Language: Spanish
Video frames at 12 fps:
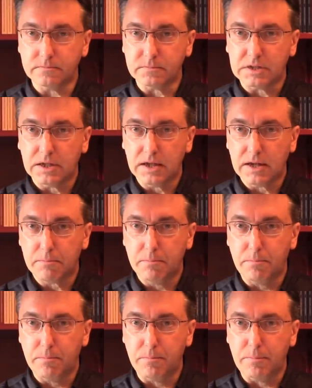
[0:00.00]
sea
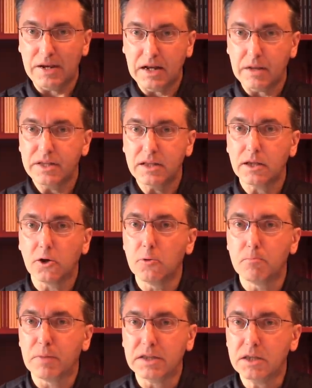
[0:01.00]
plenamente
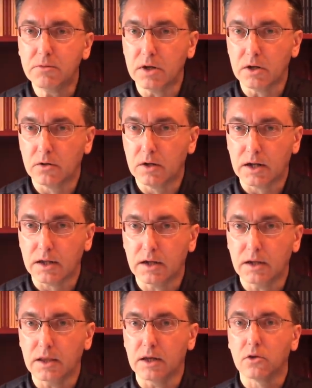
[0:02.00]
compatible con la
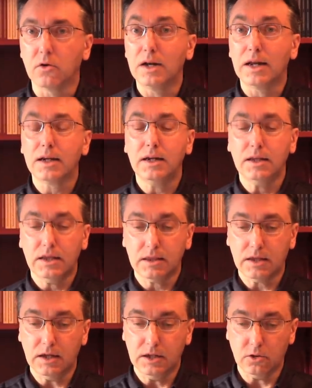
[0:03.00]
realidad, con la realidad
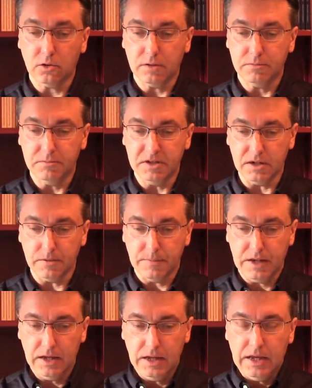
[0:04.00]
que le toca vivir.
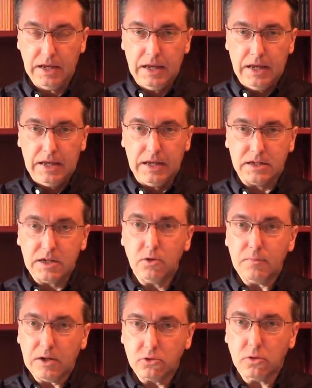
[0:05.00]
El ser
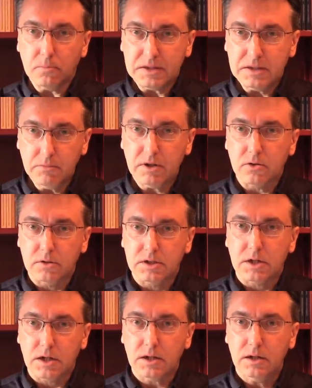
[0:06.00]
humano es compatible con
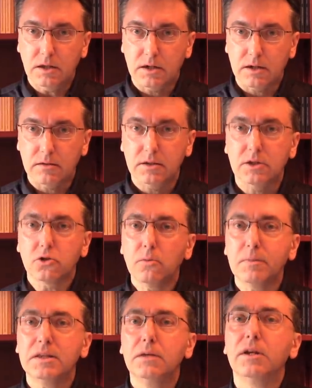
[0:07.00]
esa realidad y es
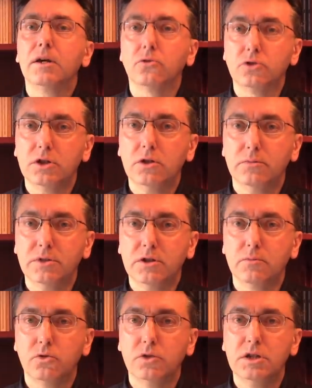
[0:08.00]
compatible consigo
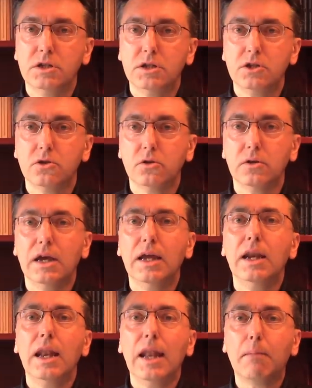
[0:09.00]
mismo, insisto,
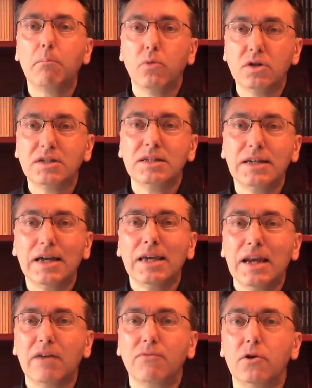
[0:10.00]
en la poesía y
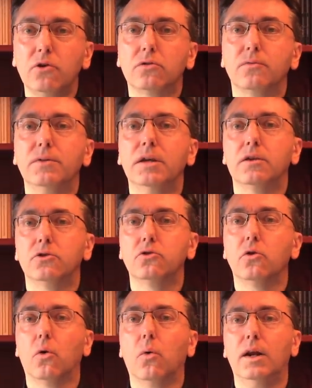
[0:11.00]
en la filosofía de
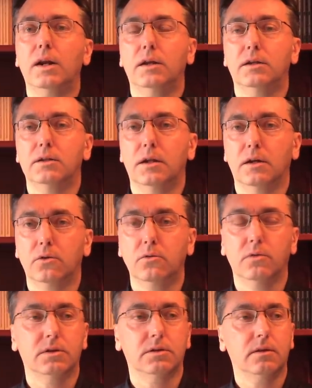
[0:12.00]
Sor Juana Inés de la
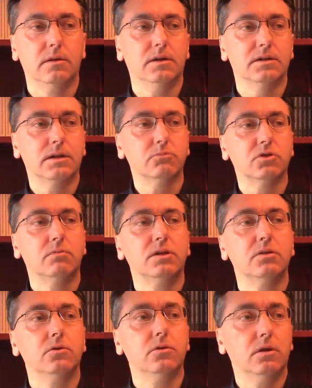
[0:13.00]
Cruz. Es decir, estamos
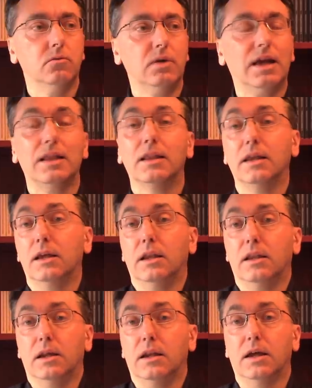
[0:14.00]
hablando de una
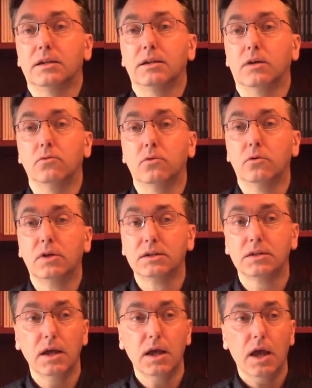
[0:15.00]
de, las
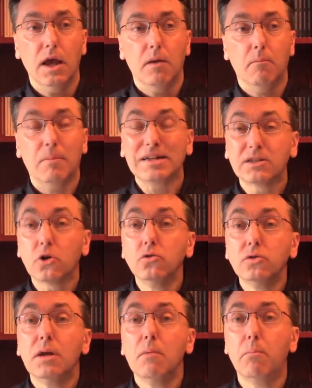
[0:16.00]
autoras más
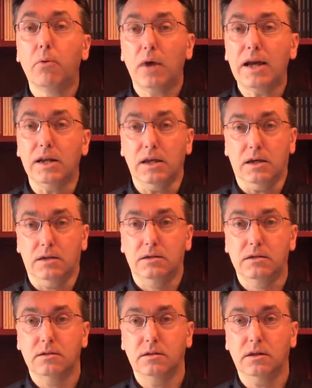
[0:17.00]

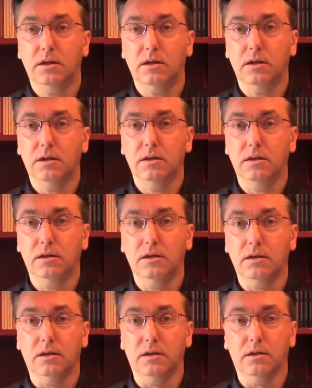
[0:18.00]
contemporáneas
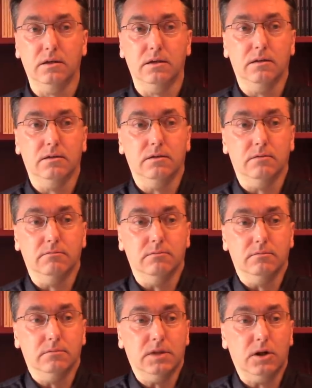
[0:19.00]
de,
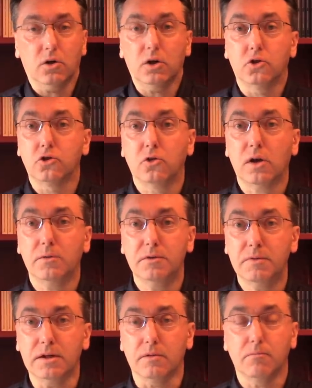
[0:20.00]
lo que nos toca
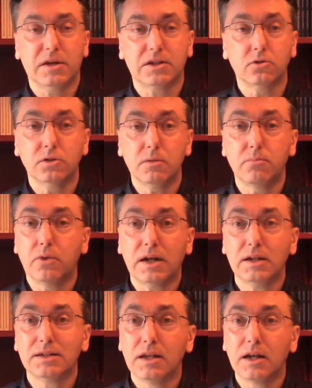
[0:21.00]
vivir, más
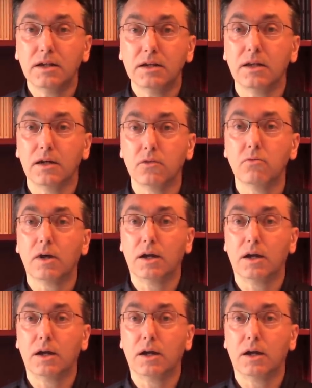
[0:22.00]
contemporáneas de la literatura